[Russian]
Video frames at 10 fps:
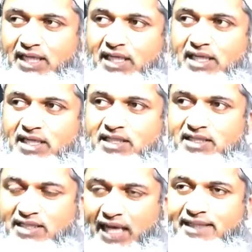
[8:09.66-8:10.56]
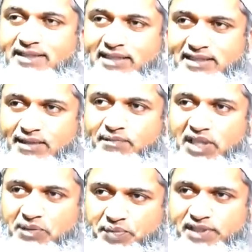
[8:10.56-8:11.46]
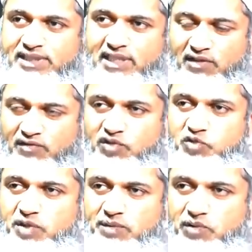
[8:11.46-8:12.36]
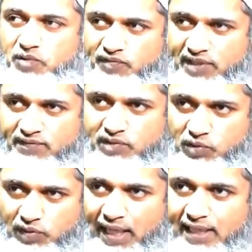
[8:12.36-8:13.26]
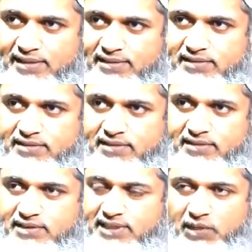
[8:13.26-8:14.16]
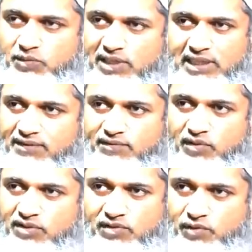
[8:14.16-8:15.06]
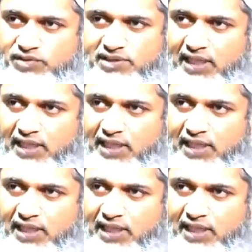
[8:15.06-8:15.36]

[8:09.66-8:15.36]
Братья и сестры, ставьте лайки, комментарии оставляйте, подписывайтесь. И на колокольчик нажмите, чтобы новые ролики